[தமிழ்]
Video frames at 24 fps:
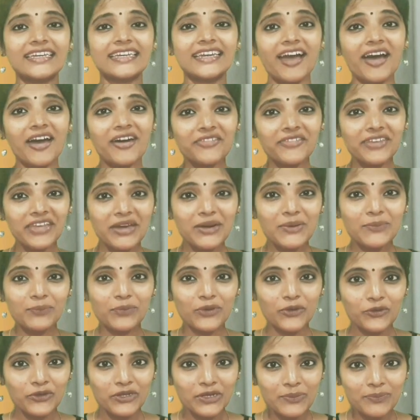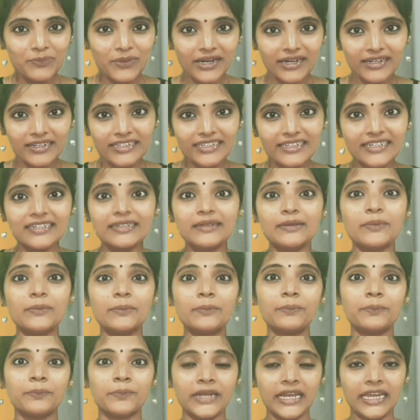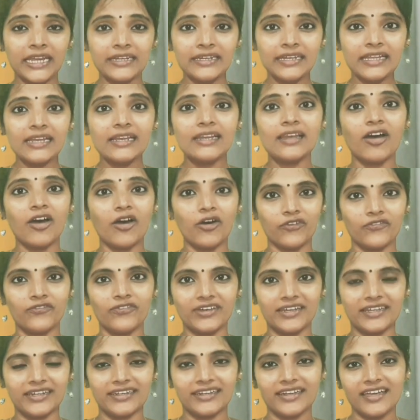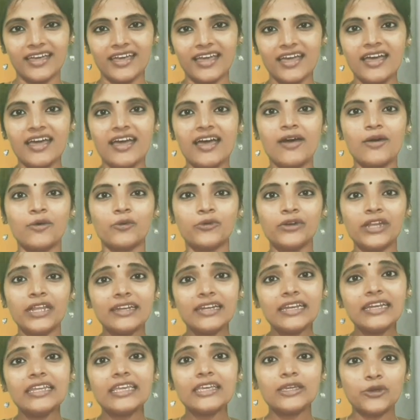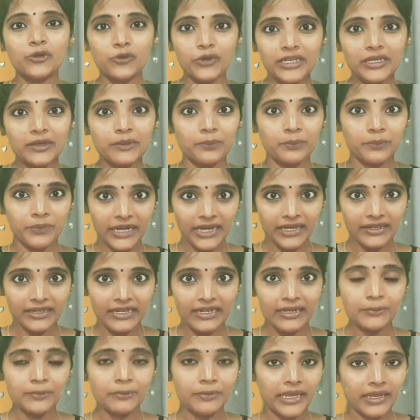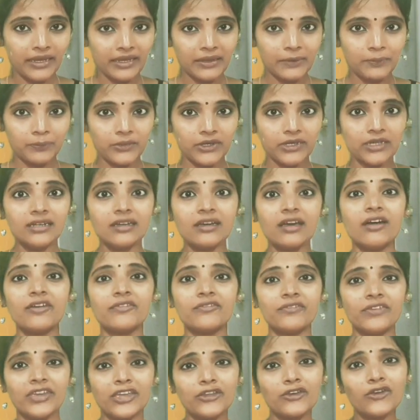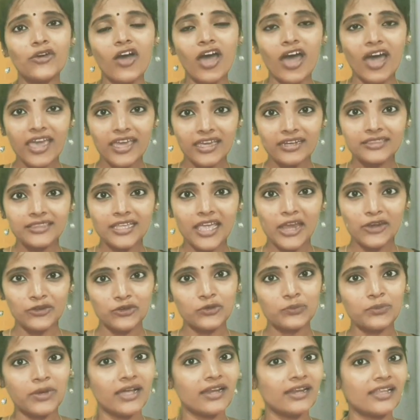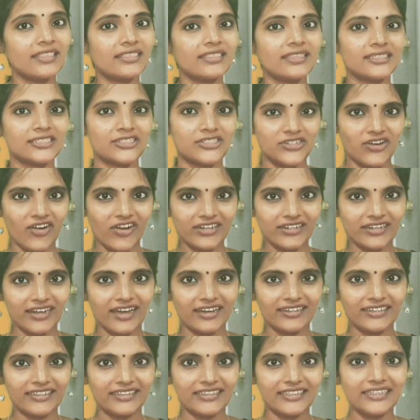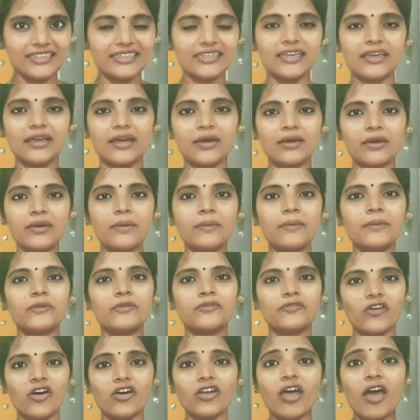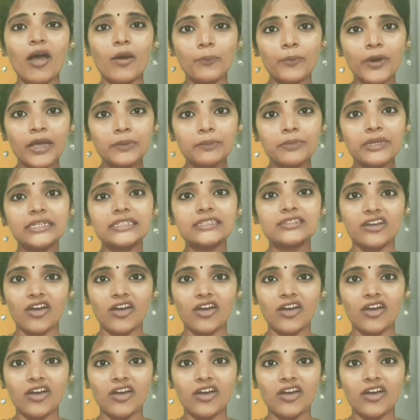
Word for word: காவியா பியூட்டி பார்லர் பிரைடல் ஆஃபர் உடனடி குயிக் பிரைடல் மேக்கப்க்கு வெறும் ஆயிரத்தி ஐநூறுபாலேருந்து ஸ்டார்ட் ஆகுது ஃபார் அப்பாயின்மெண்ட்